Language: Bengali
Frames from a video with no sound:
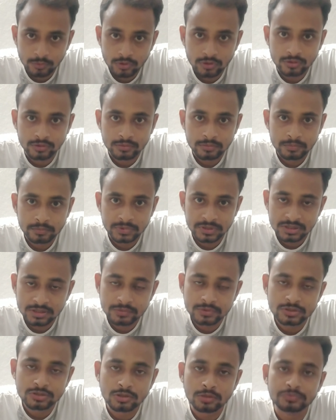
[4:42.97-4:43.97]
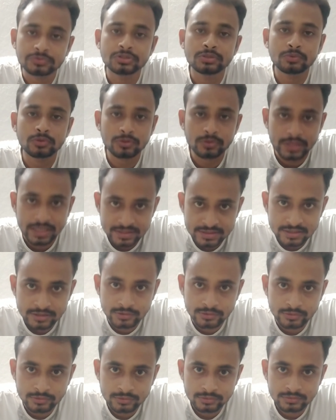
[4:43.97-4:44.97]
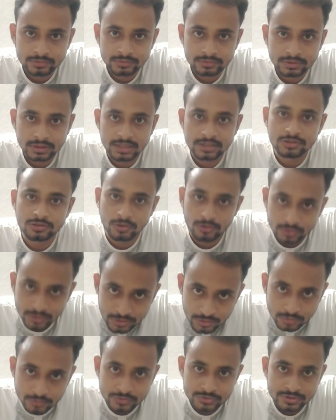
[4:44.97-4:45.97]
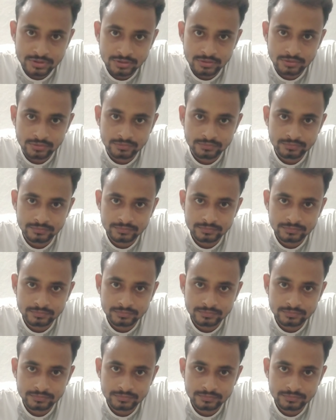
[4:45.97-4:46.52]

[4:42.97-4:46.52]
এবং পৃথিবীর সবচেয়ে বড় ক্যাসিনো এই শহরে অবস্থিত